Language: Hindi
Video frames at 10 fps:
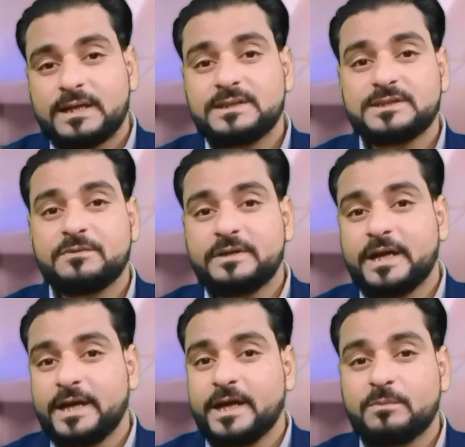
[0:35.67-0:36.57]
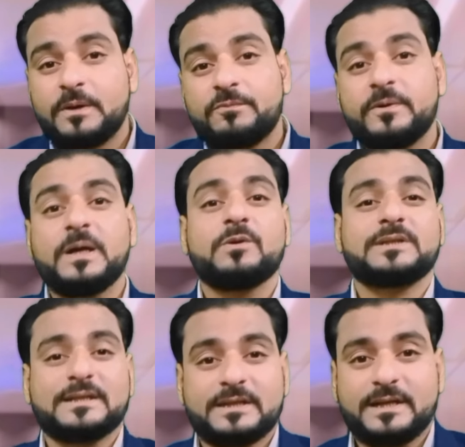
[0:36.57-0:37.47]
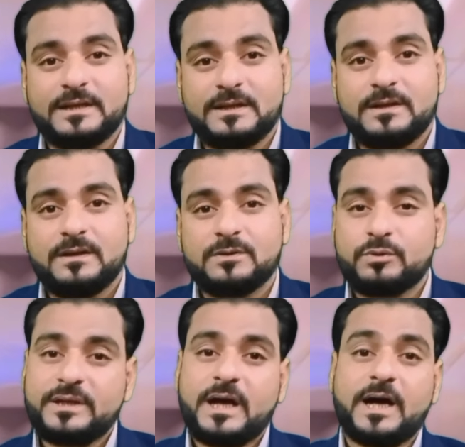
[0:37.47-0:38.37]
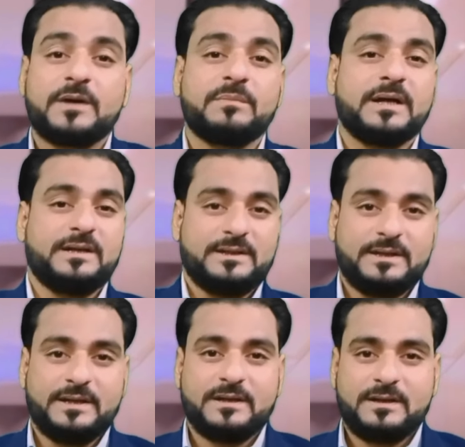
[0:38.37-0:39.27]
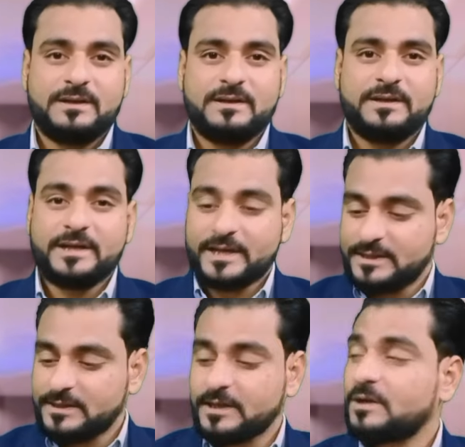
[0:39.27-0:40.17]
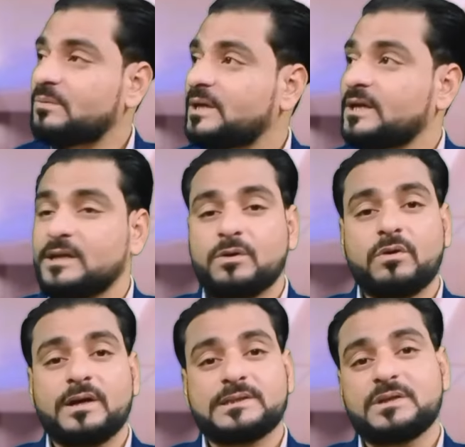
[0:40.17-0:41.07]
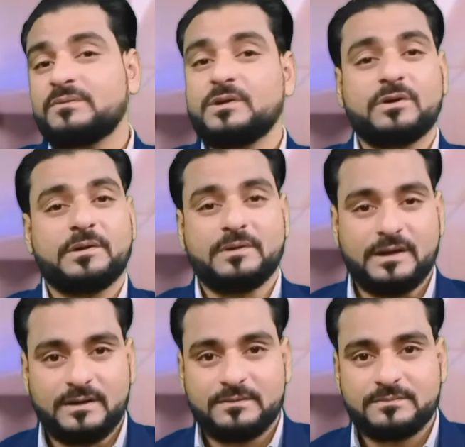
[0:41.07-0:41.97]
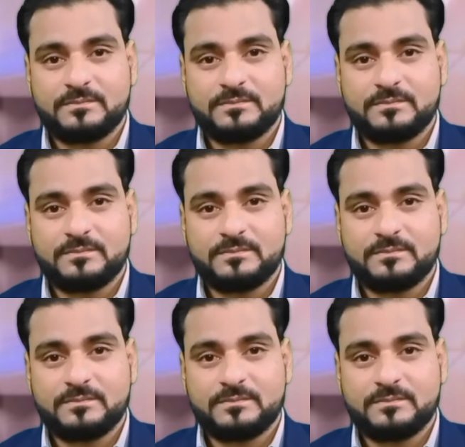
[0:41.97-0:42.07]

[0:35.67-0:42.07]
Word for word: लेकिन जब ये एक बार फेल हो जाते हैं तो ये हार मान लेते हैं ये कह देते हैं कि भैया ये गोल अचीव नहीं होने वाला